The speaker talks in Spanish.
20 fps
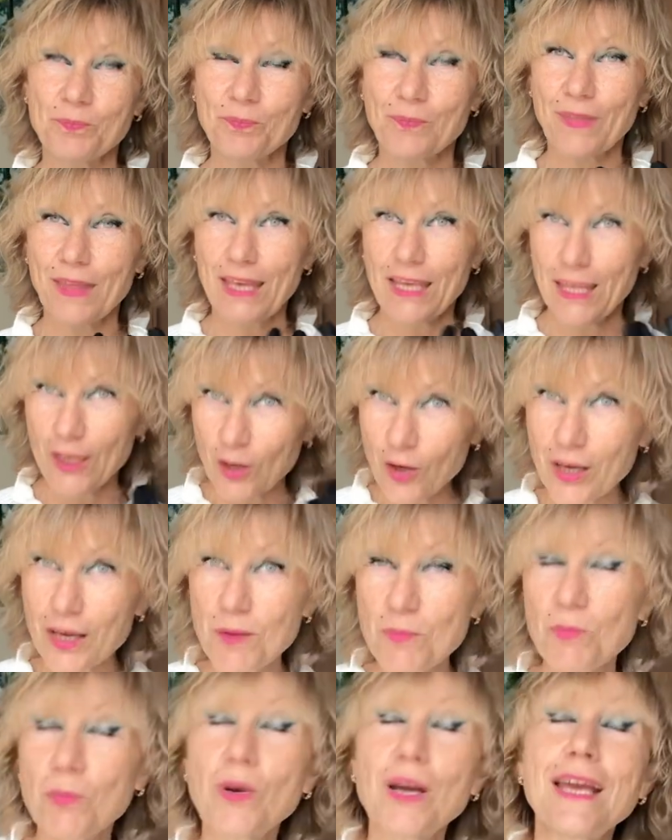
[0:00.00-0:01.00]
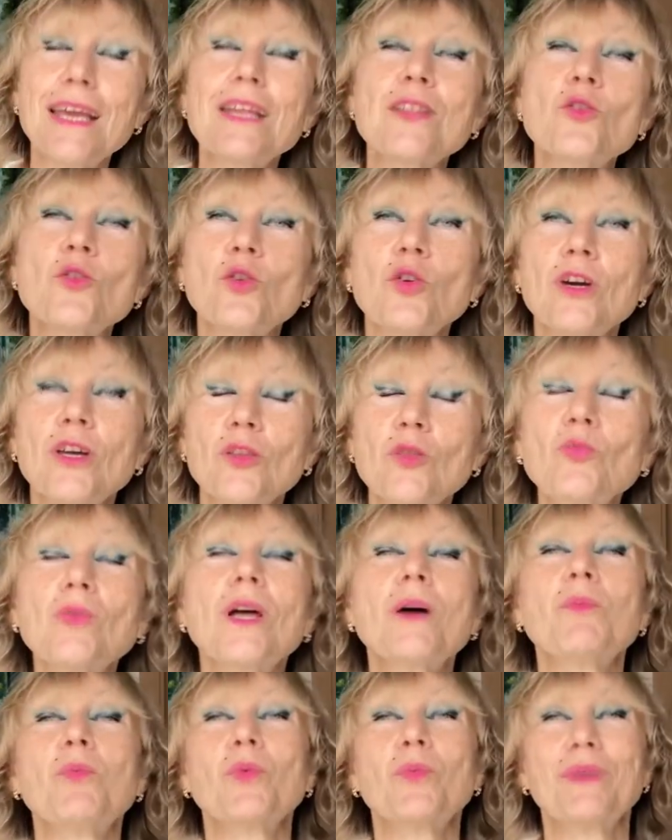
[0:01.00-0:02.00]
yo he hecho en
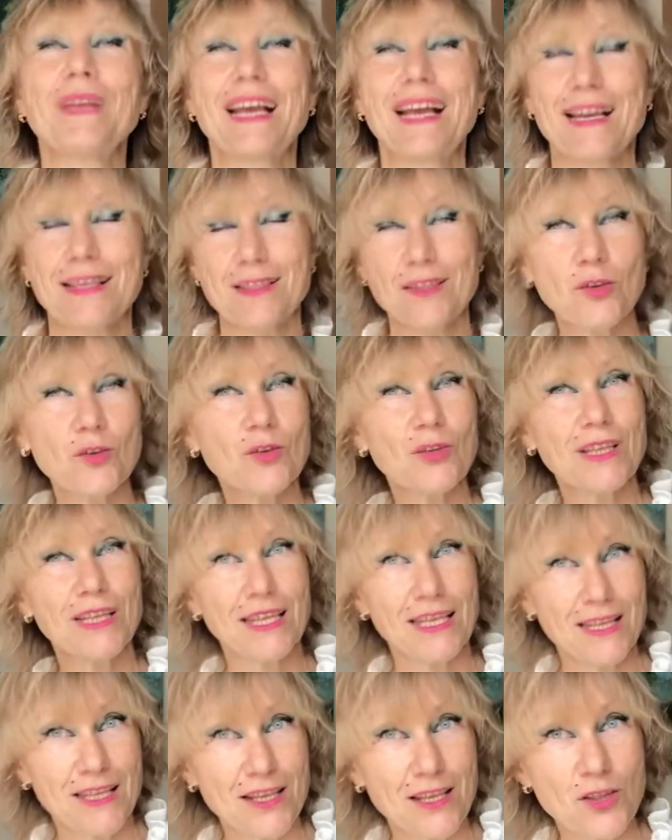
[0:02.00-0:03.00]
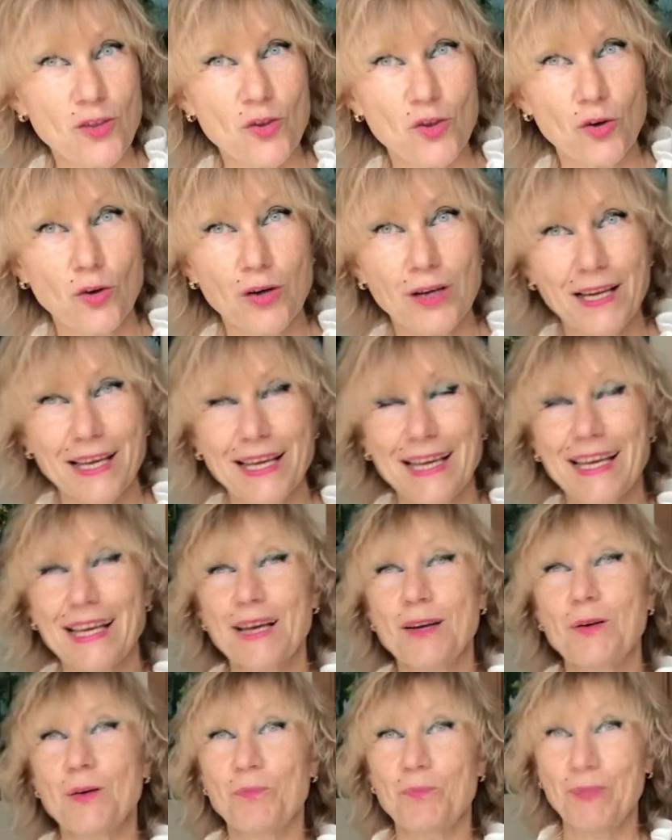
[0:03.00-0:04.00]
una publicación y he dicho que
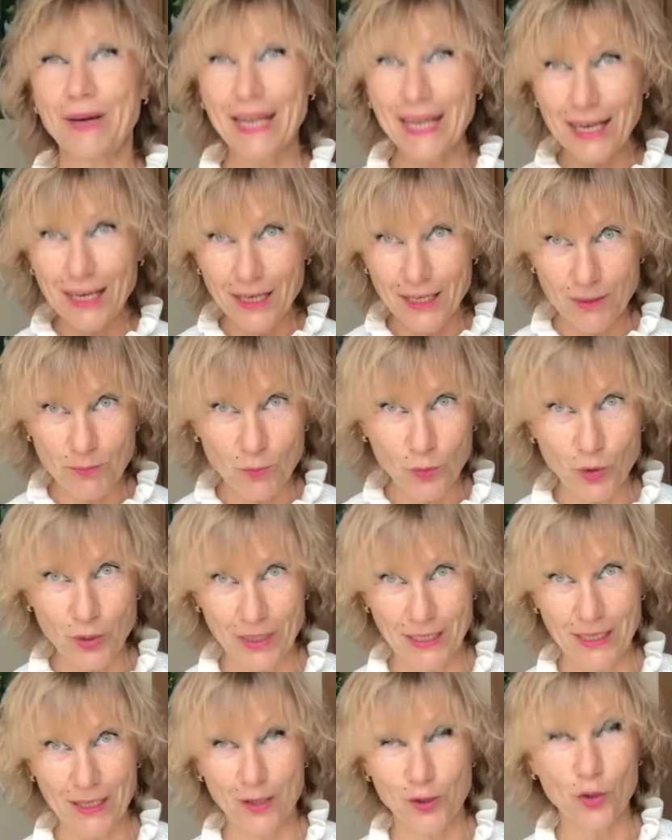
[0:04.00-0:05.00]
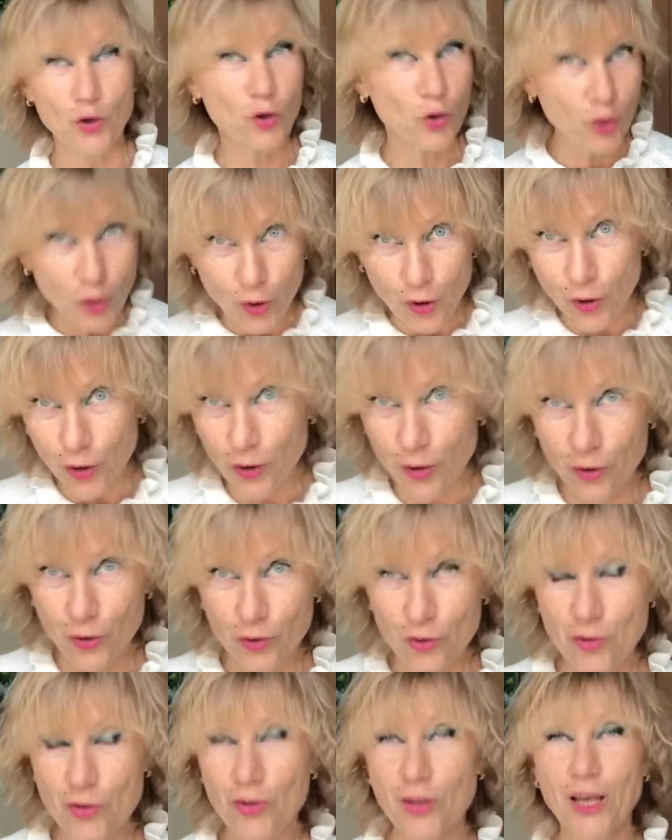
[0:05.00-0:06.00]
eh, para la mujer los
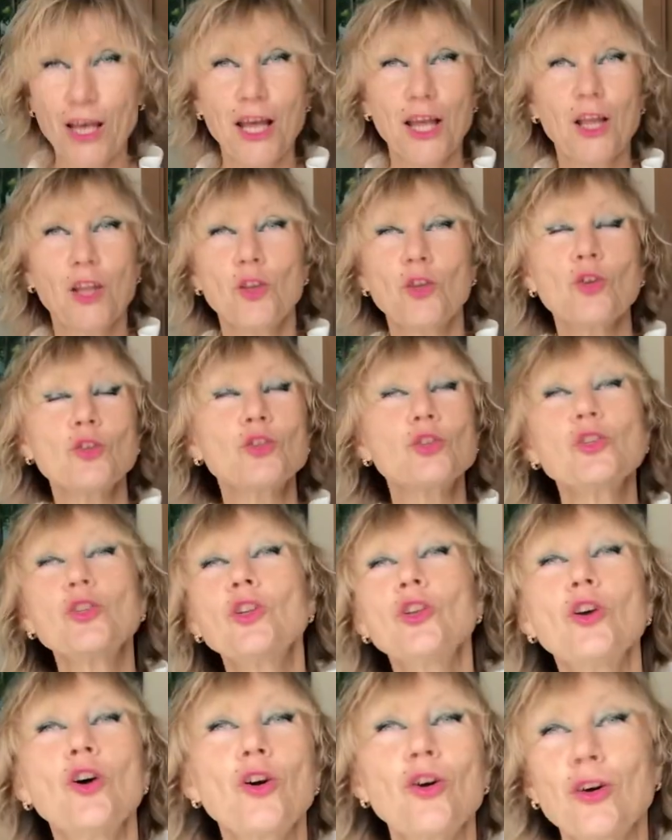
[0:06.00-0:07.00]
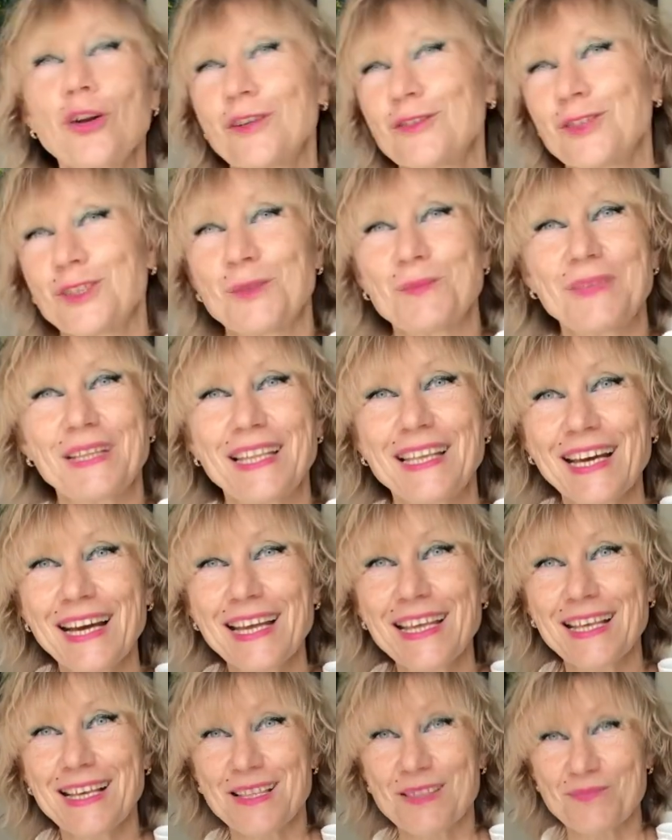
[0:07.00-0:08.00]
logros no son logros de
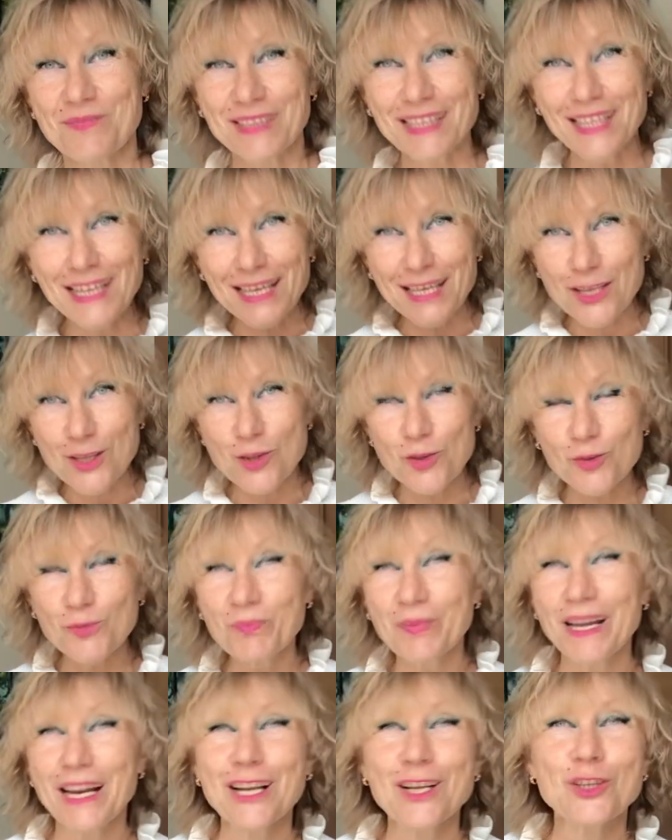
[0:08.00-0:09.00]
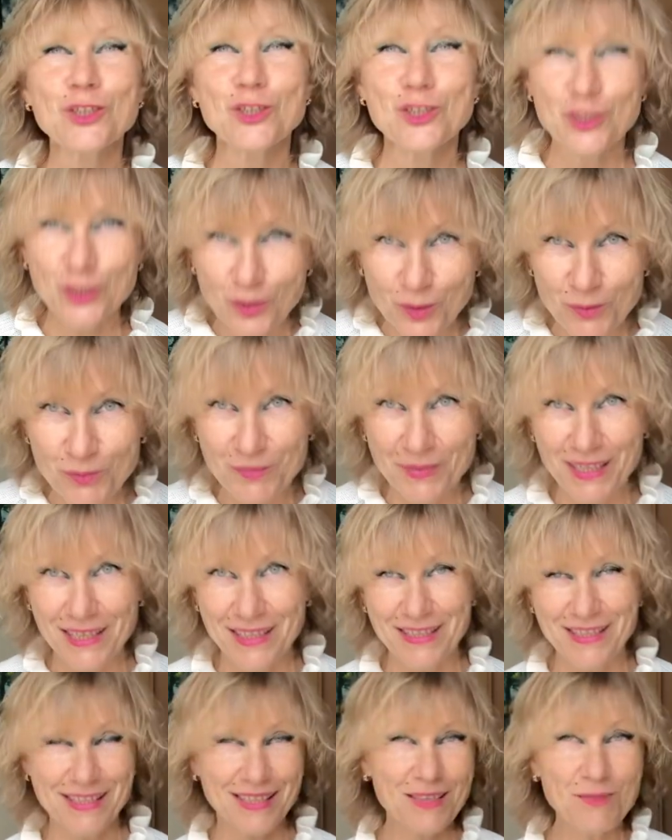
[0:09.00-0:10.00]
medallas, medallas son para los
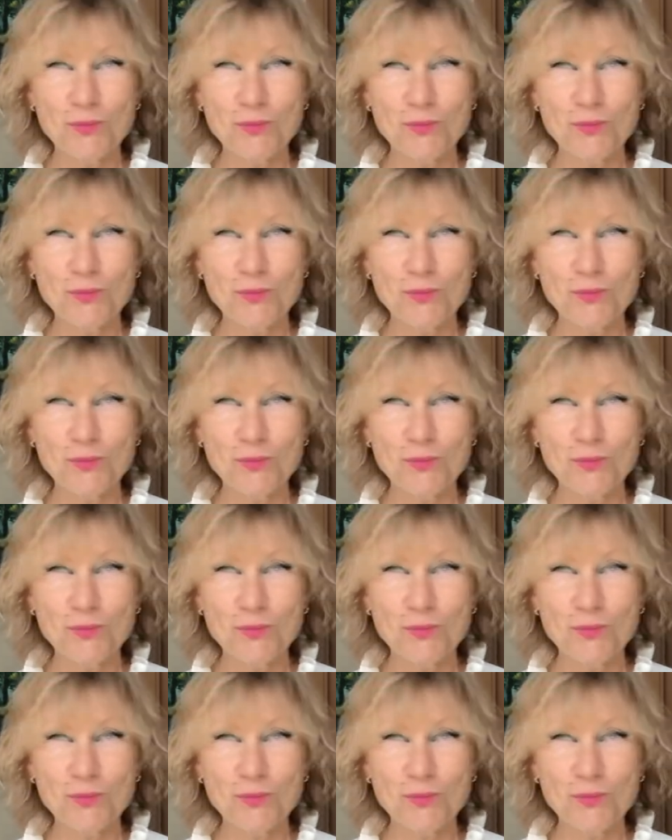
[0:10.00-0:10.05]
hombres.